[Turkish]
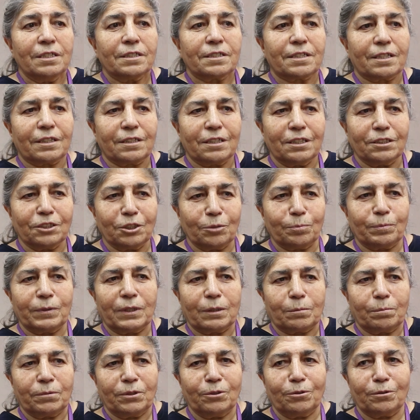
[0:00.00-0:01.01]
Zaten
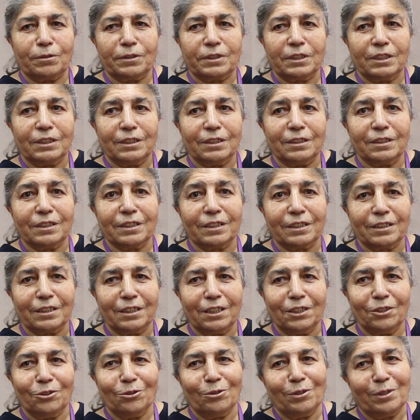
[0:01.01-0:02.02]
çıplak bile olsan
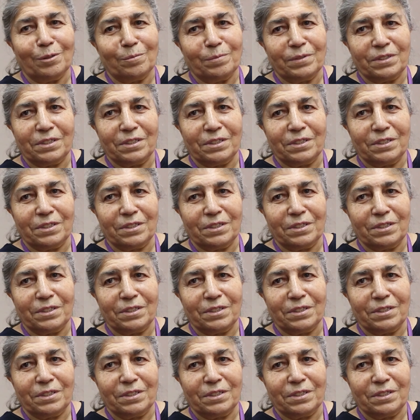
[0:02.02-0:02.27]
insanların öyle